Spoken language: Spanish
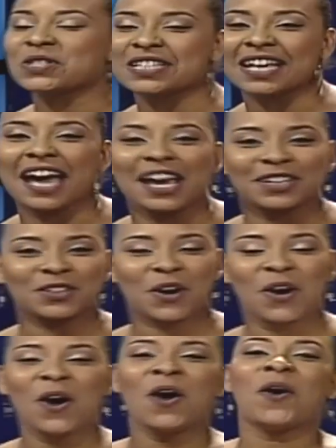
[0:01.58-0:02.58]
concierto,
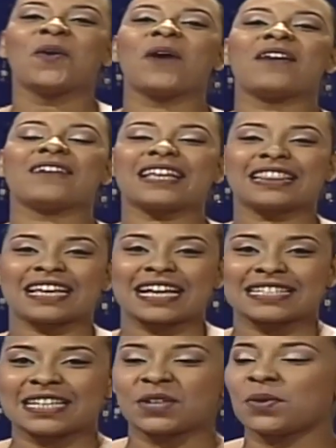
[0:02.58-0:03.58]
jueves
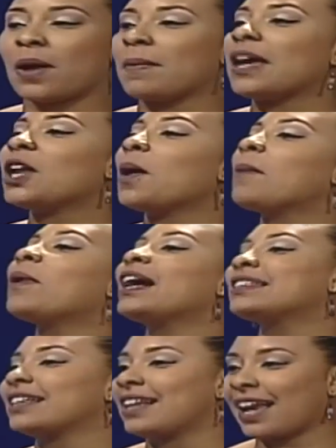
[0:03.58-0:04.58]
19, y lo vamos
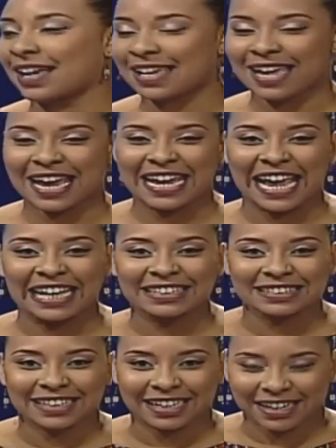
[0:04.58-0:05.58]
a tener aquí en
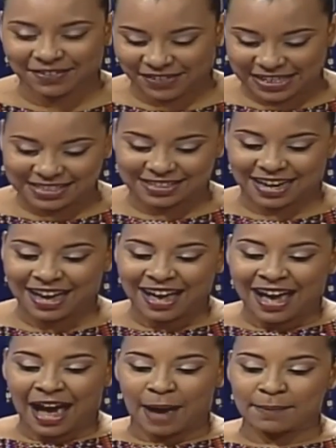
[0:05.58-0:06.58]
entrevista
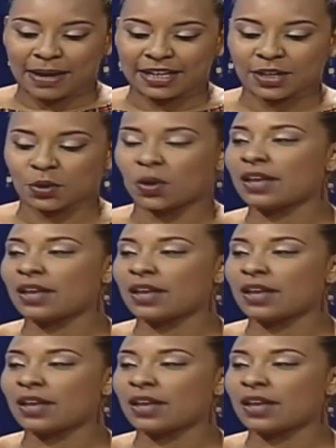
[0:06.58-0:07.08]
a Manny Cruz,